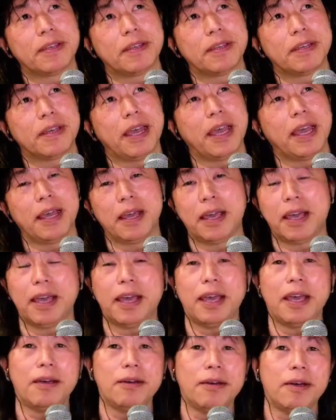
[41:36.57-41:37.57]
ええ
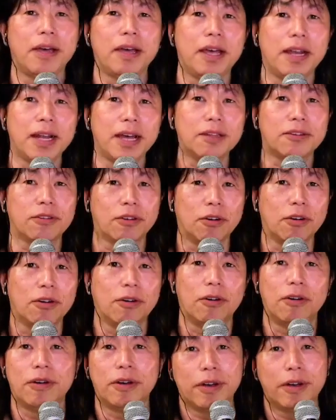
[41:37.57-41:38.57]
ええな
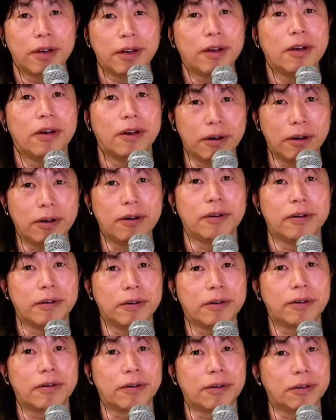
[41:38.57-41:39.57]

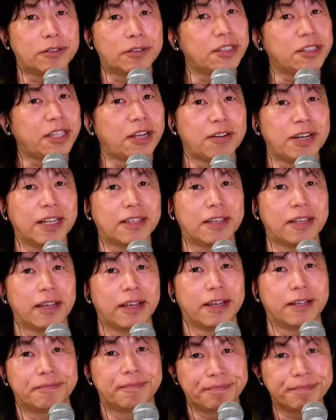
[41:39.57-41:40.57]
おこれついてるなって
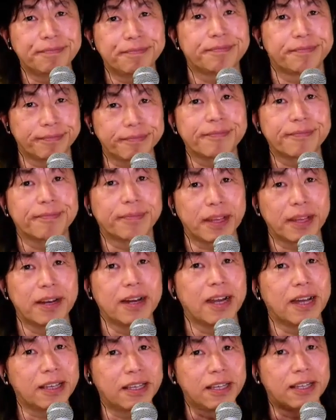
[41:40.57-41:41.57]

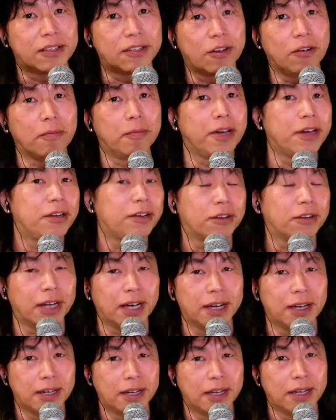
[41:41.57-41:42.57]
ラッキーって思えるよう
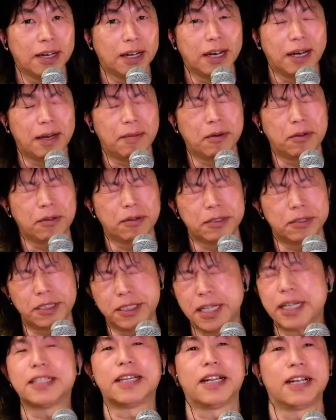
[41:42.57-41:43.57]
なものにし
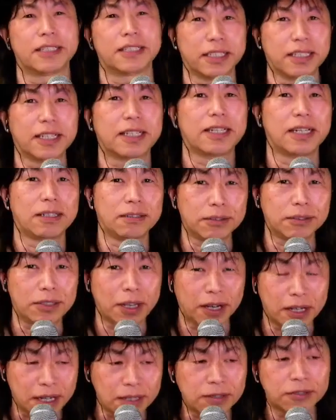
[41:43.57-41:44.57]
たいじゃないですかせっかく
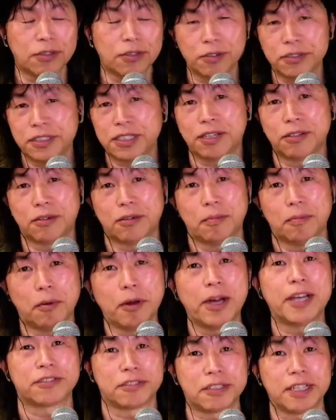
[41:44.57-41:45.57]
せっかくその時間を
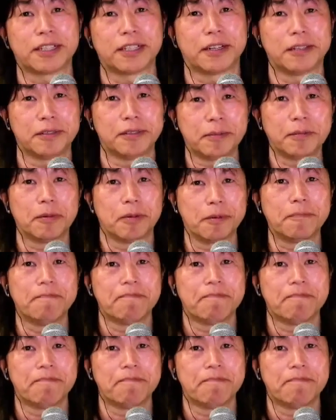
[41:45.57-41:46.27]
燃やすんやったらも